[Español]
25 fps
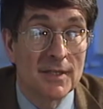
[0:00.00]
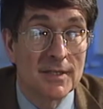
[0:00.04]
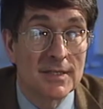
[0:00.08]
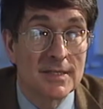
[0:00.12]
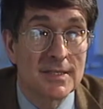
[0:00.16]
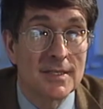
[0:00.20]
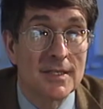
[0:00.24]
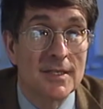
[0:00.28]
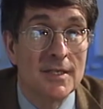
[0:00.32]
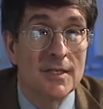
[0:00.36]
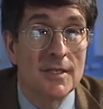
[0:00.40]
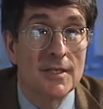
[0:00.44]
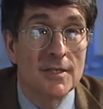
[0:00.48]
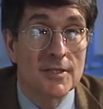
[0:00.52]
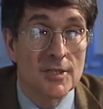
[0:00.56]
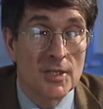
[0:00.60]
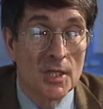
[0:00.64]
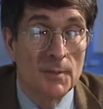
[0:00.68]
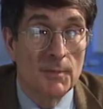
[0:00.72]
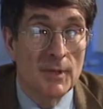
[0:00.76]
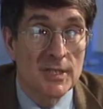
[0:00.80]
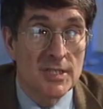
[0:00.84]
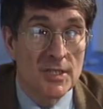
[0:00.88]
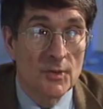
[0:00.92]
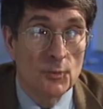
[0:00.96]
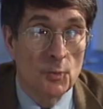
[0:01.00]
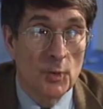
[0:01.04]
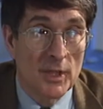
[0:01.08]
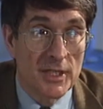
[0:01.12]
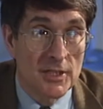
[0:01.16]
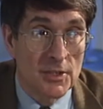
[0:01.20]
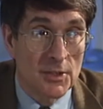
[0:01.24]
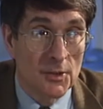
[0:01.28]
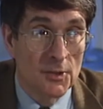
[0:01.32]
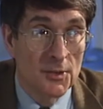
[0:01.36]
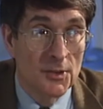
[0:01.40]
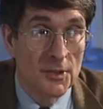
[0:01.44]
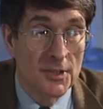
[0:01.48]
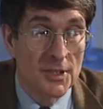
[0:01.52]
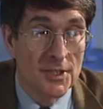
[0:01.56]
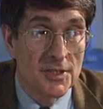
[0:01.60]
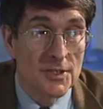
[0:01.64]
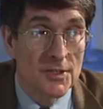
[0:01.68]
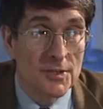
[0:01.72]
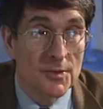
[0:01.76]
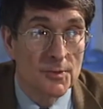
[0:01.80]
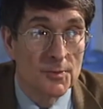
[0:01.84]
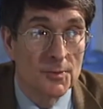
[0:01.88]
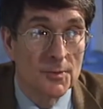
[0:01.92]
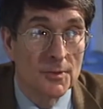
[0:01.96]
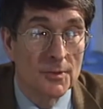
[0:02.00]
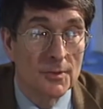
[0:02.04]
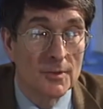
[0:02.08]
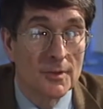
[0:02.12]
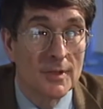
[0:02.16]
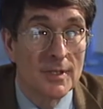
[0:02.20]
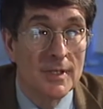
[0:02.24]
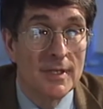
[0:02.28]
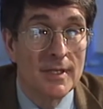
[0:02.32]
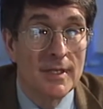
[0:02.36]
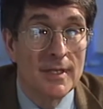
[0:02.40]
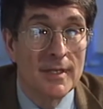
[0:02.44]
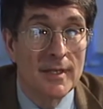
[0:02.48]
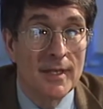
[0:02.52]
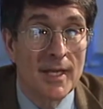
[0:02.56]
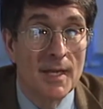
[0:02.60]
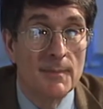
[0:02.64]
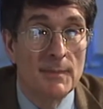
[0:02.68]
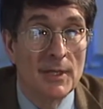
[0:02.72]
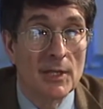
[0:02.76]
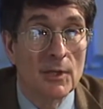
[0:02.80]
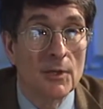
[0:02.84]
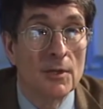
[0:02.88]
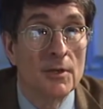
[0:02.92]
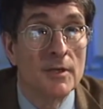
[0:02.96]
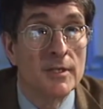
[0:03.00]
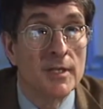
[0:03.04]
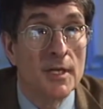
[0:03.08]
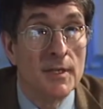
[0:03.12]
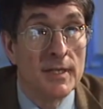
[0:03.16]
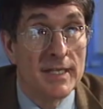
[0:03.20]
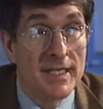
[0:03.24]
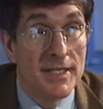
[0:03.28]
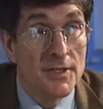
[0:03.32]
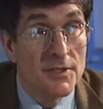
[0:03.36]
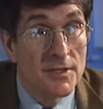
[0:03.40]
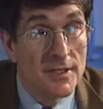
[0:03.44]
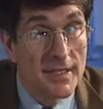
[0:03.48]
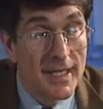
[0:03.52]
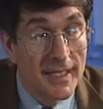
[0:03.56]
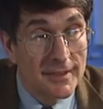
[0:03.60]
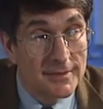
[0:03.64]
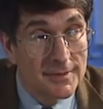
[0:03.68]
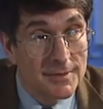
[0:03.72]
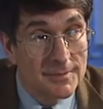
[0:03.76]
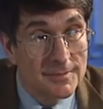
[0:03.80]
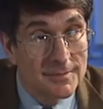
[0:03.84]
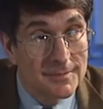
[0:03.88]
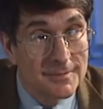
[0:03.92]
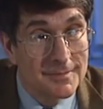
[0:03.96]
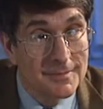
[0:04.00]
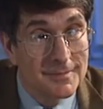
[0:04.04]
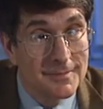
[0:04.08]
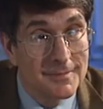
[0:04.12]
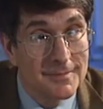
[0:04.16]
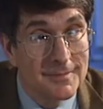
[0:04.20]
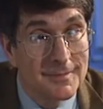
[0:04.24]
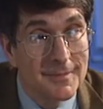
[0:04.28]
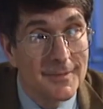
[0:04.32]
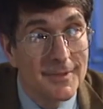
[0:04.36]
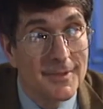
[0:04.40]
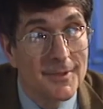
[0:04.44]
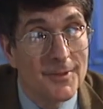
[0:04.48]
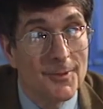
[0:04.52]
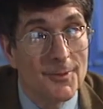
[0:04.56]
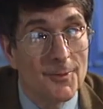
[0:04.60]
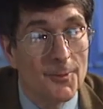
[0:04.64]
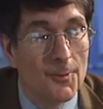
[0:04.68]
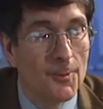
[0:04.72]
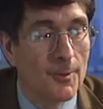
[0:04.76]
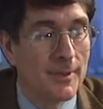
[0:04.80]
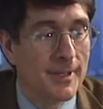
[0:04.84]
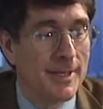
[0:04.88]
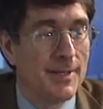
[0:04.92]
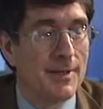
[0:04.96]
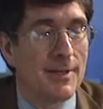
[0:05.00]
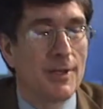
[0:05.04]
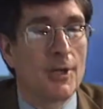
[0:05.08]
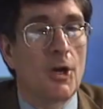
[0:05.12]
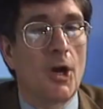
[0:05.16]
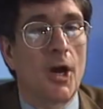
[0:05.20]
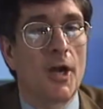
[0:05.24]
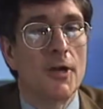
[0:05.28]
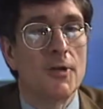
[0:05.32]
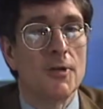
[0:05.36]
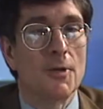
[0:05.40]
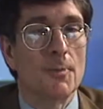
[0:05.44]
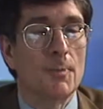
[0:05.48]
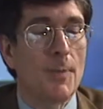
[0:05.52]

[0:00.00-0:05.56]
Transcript: mucho de lo que se aprende en la escuela se puede aprender en el Internet o con un móvil en la